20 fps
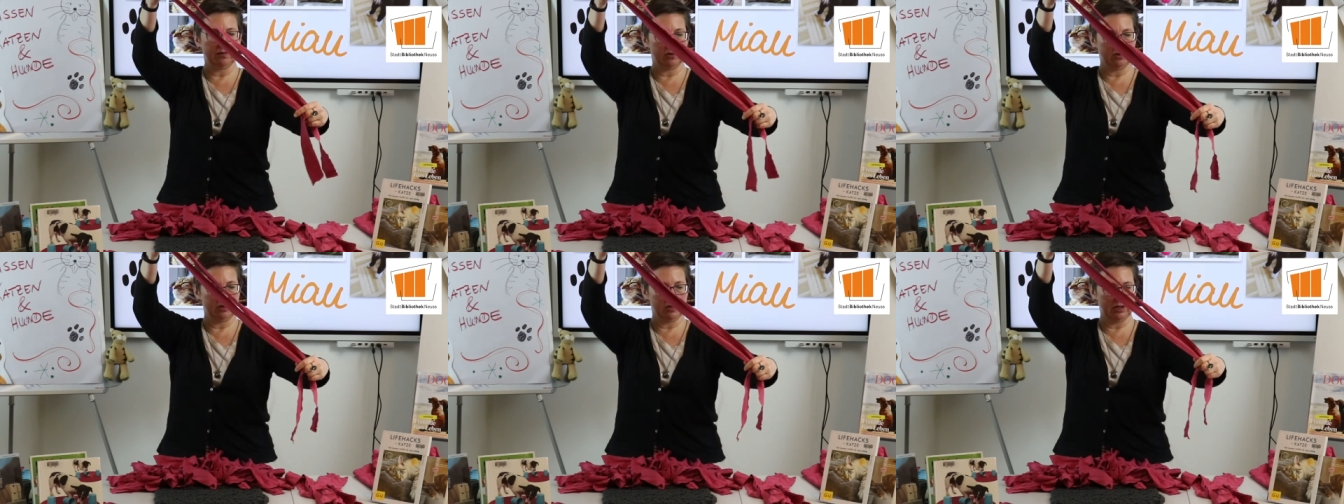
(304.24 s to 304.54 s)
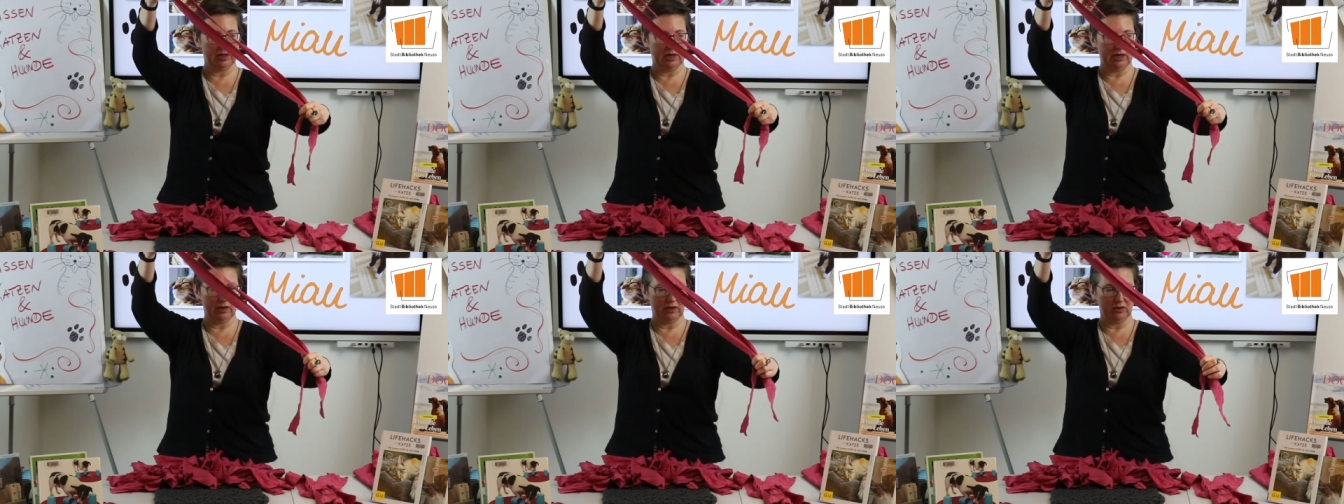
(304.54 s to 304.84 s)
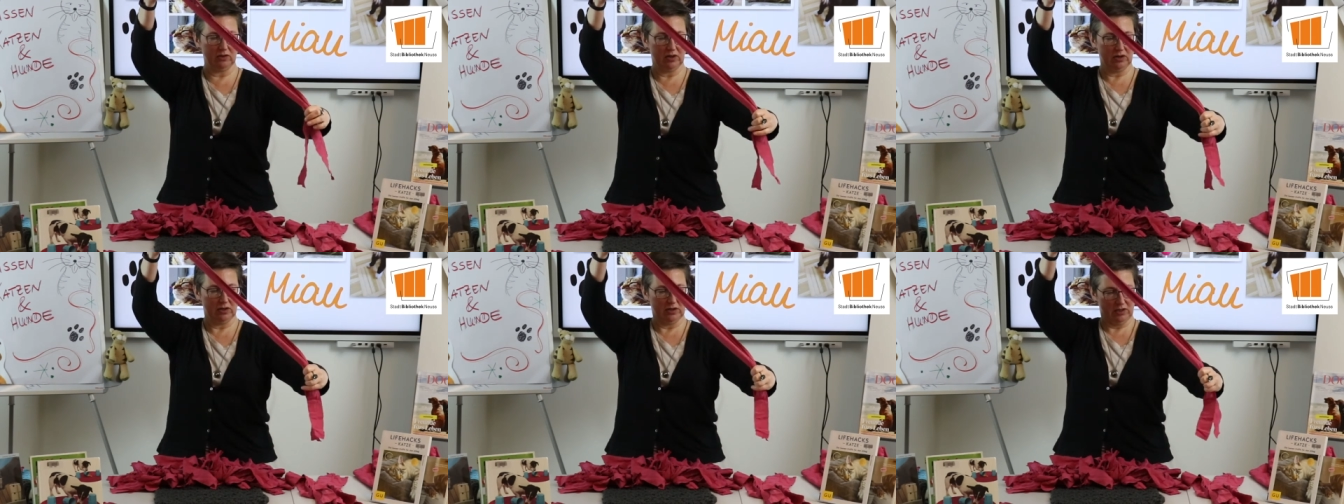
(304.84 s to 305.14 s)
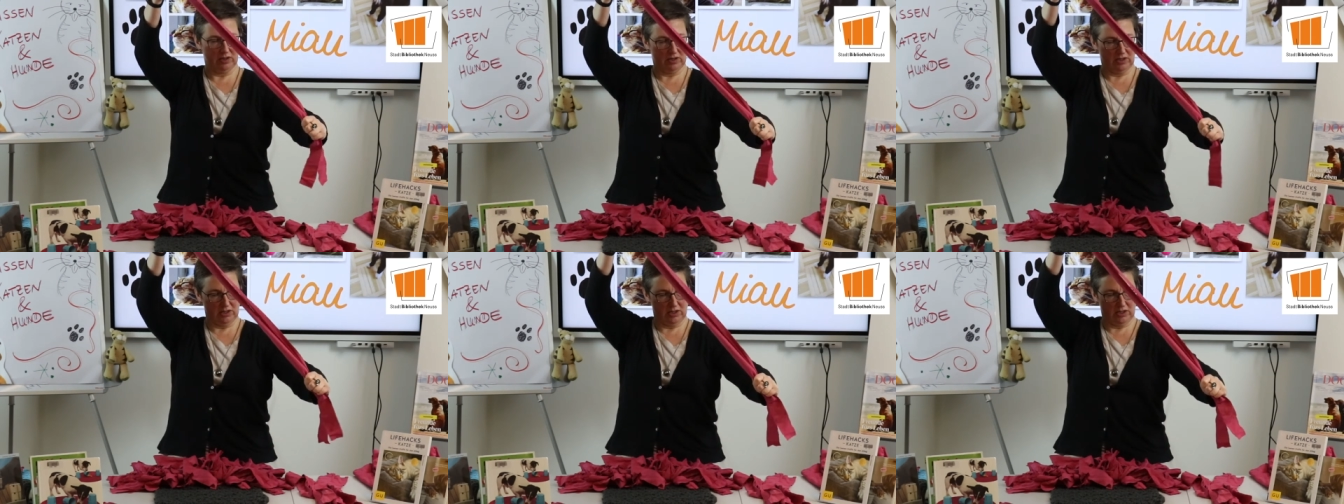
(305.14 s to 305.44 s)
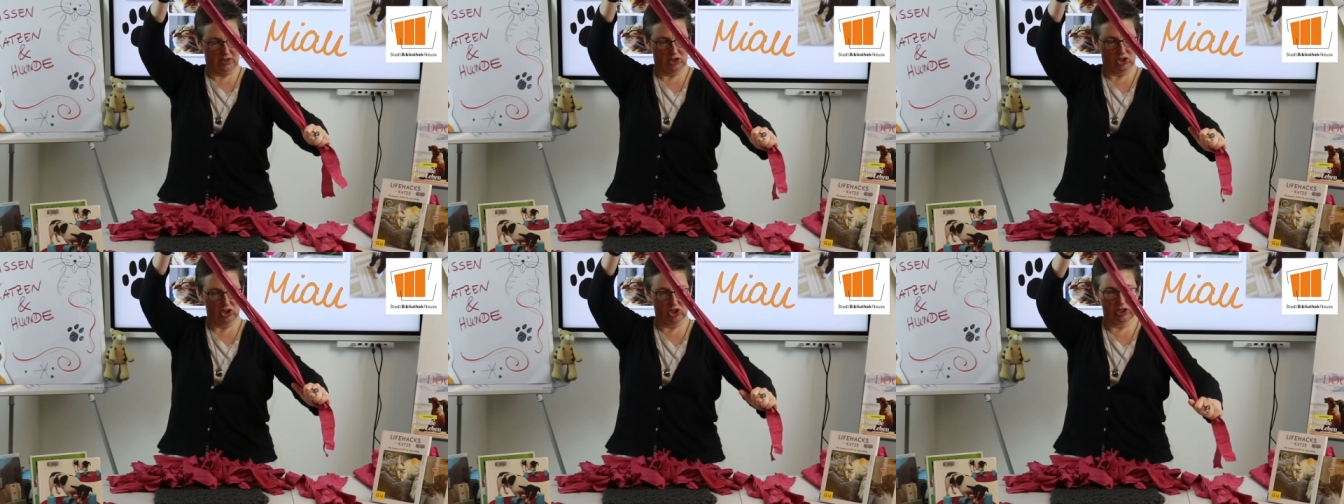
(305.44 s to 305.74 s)
solche langen
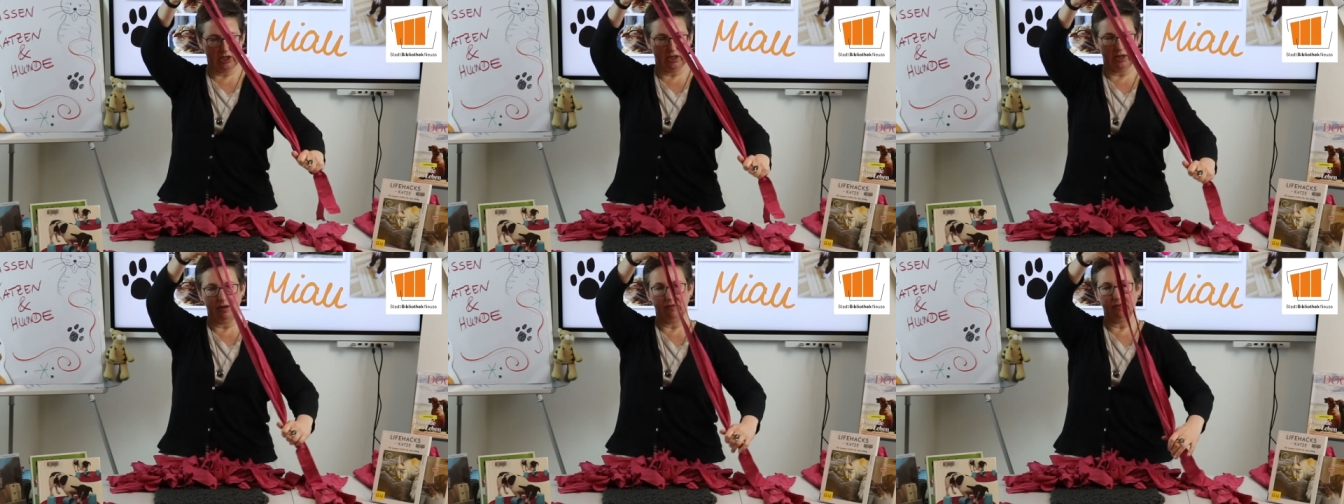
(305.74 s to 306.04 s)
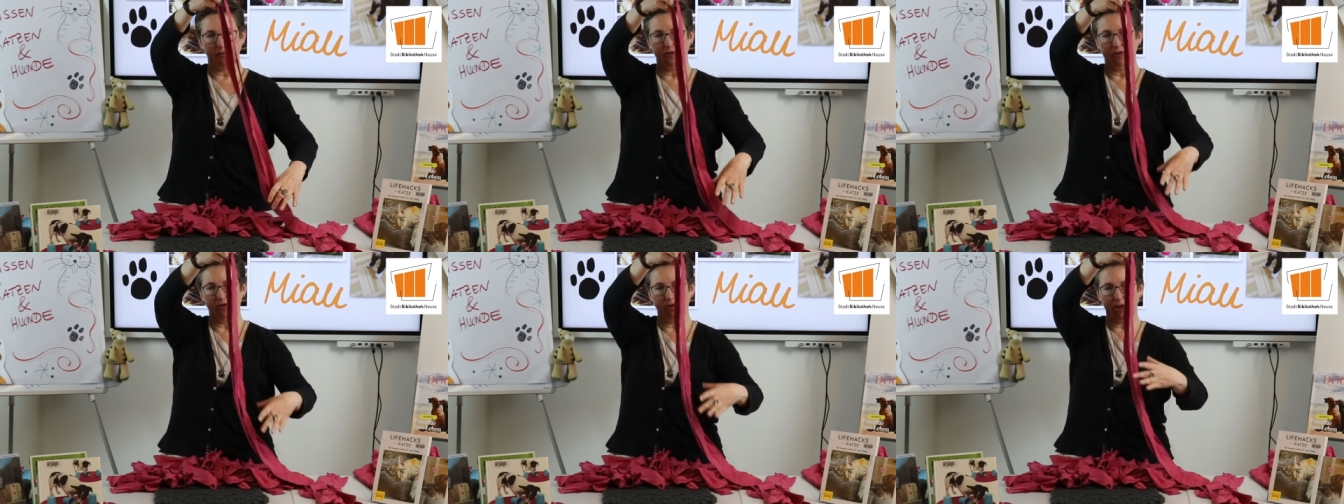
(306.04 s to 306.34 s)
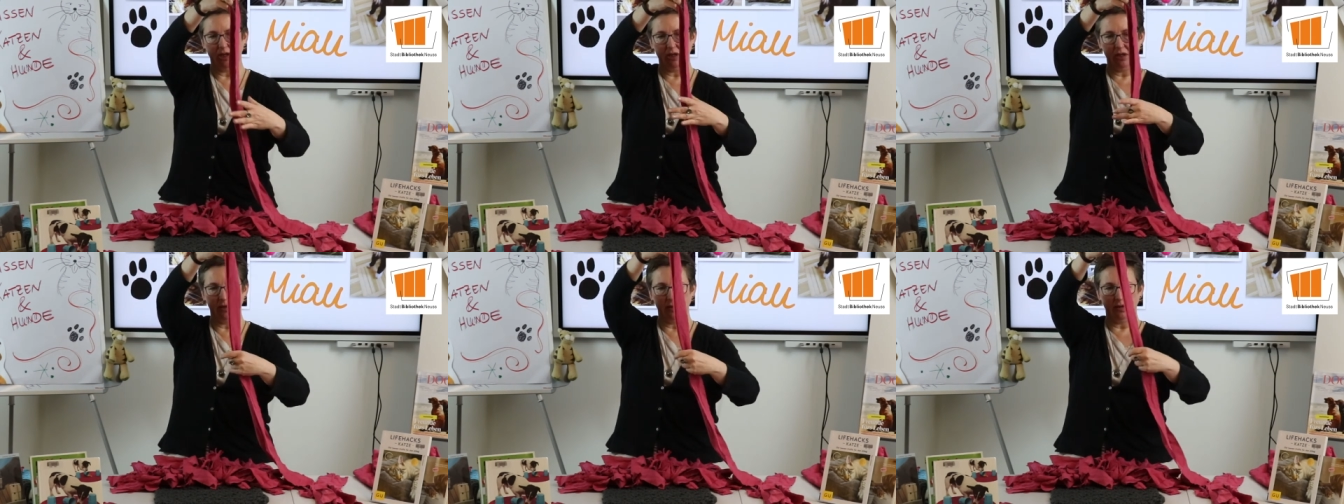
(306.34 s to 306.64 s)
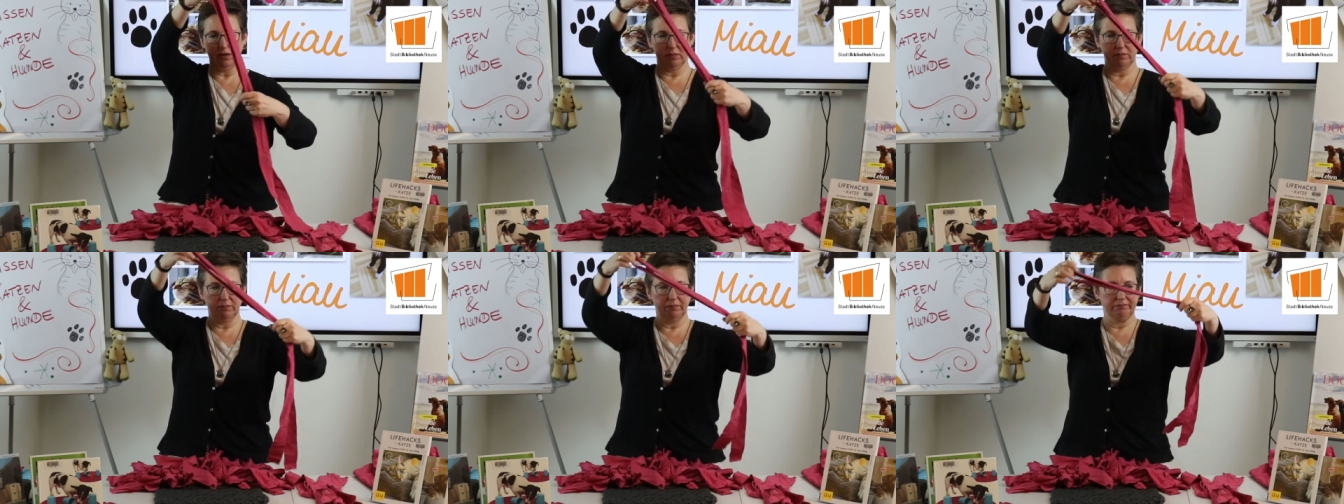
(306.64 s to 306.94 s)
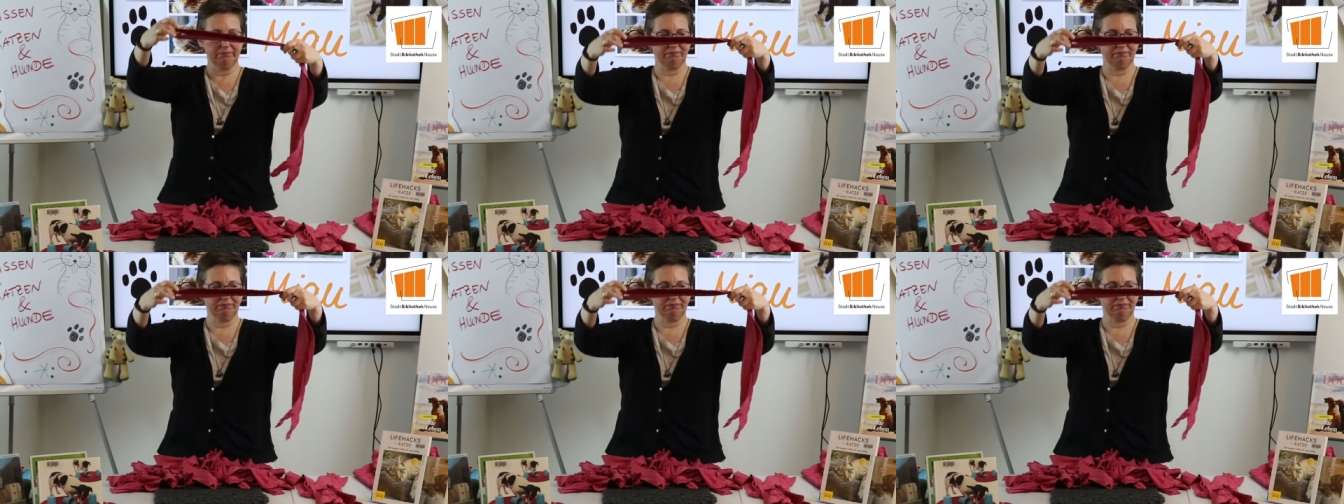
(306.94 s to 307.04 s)
Streifen schneidet.